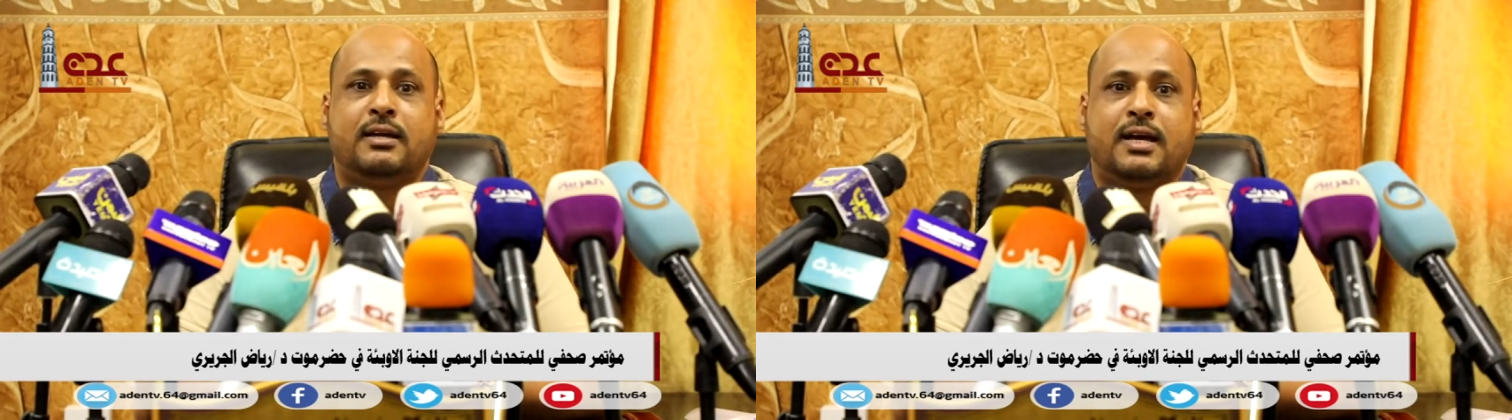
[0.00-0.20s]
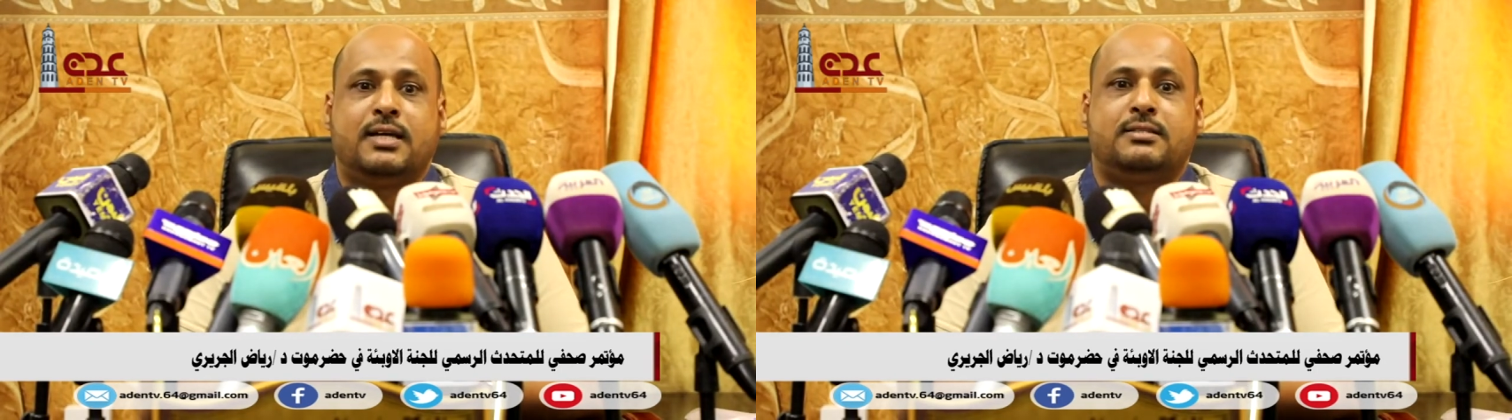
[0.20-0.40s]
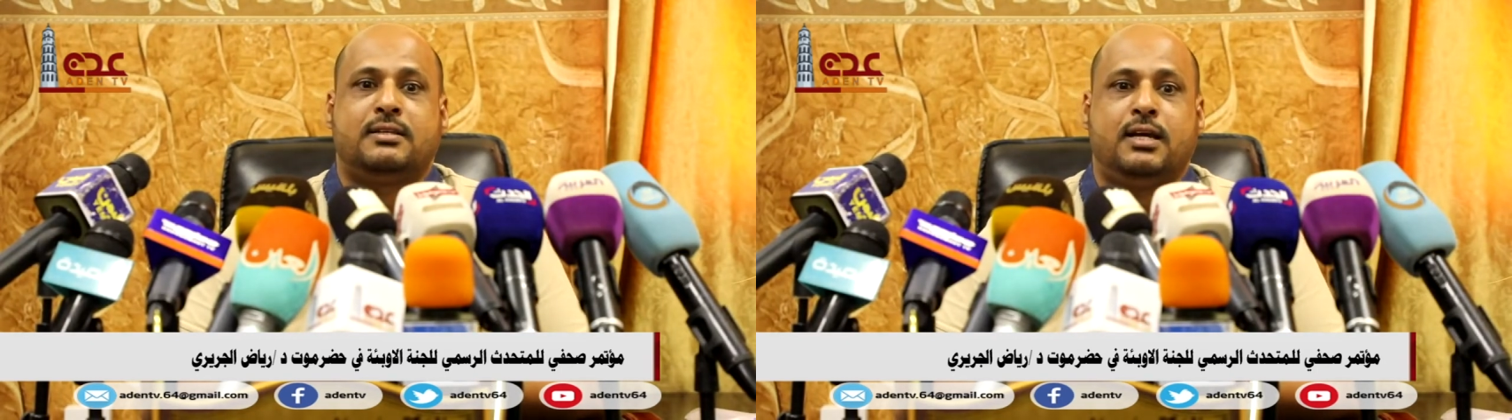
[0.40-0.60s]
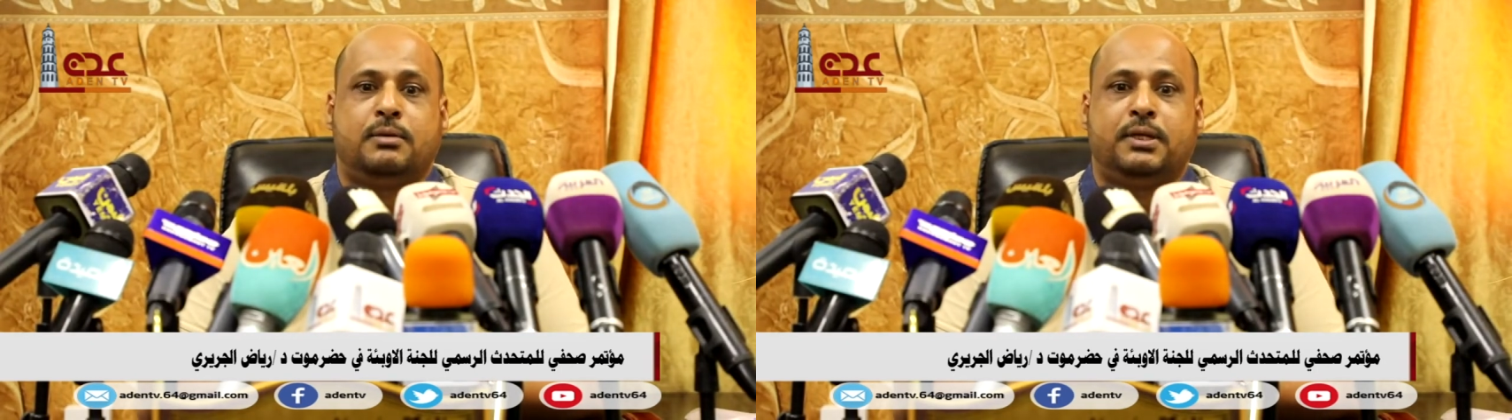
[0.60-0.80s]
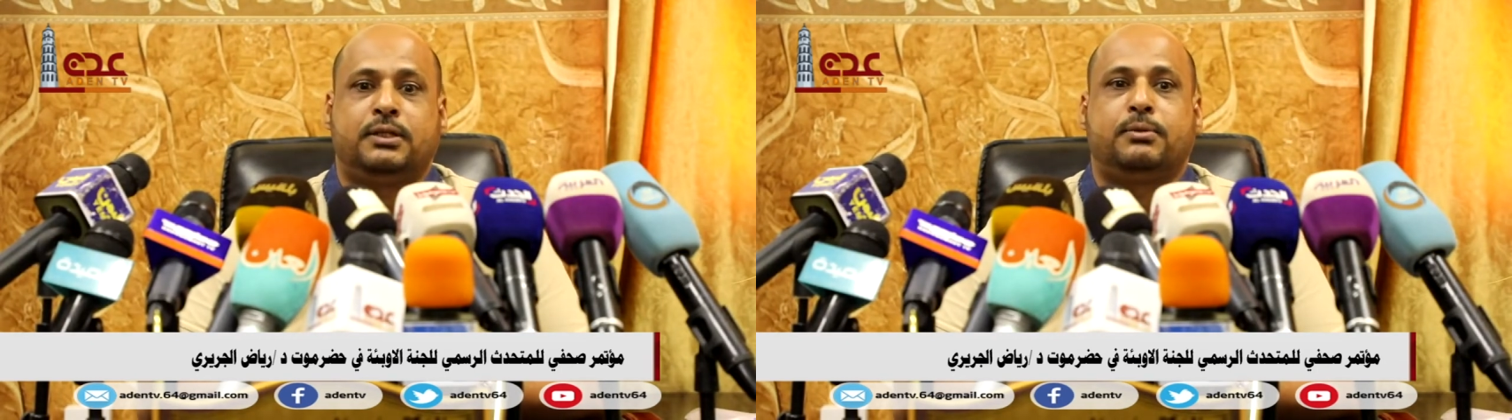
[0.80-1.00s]
ناس
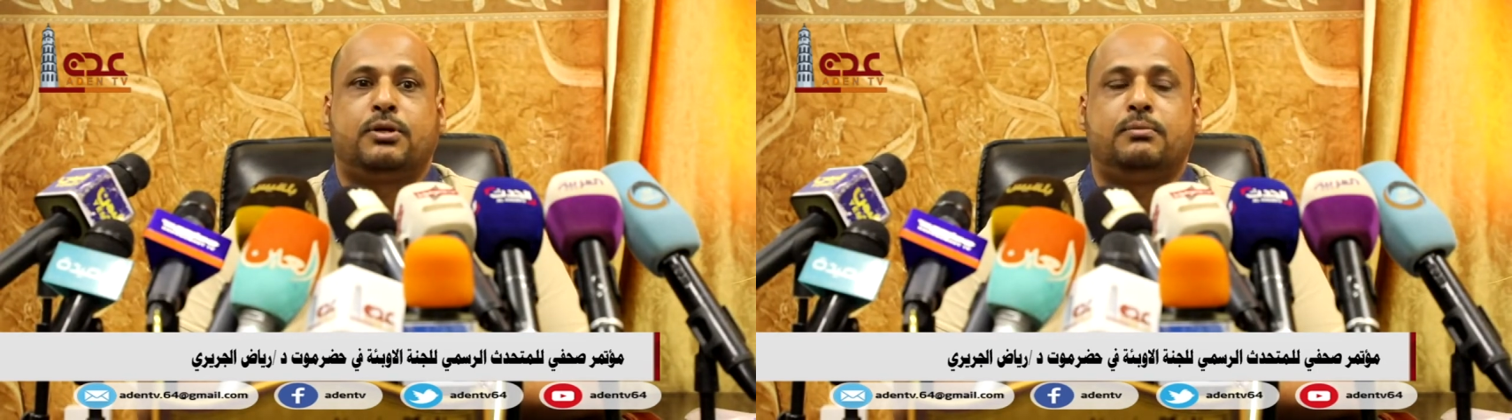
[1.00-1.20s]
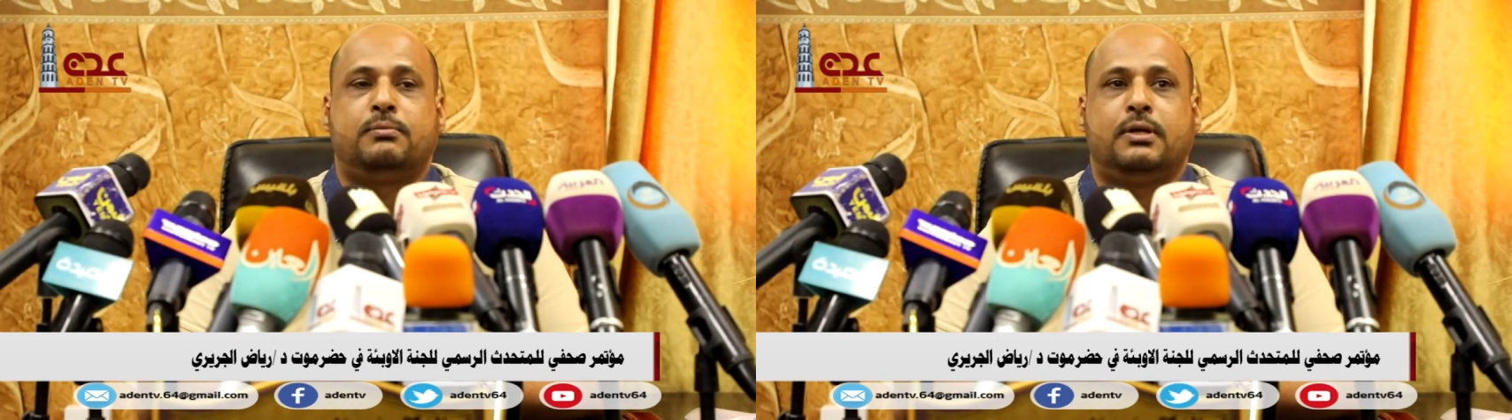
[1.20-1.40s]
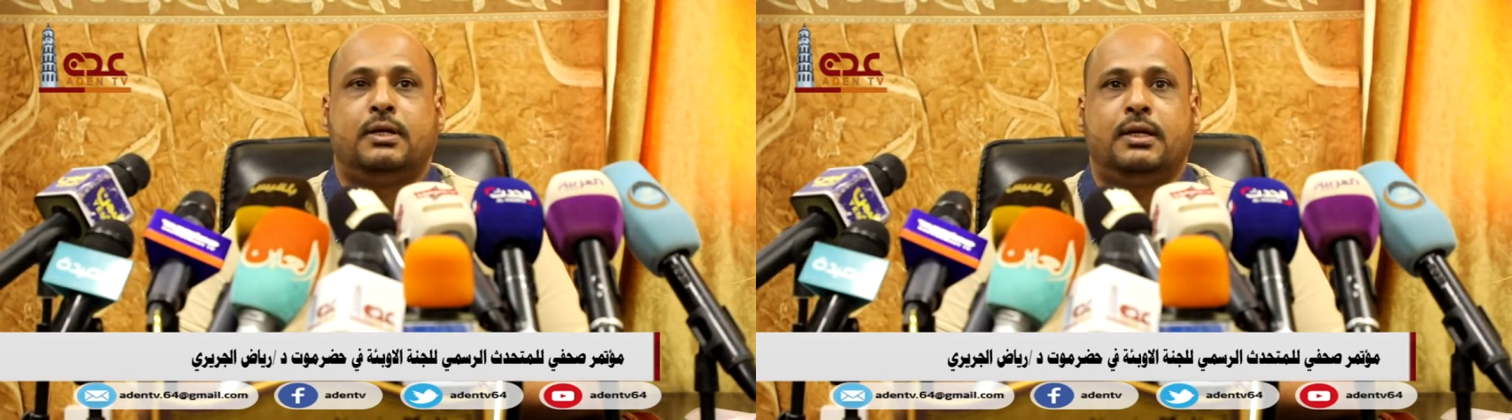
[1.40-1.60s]
نحن بنعتبرهم آه،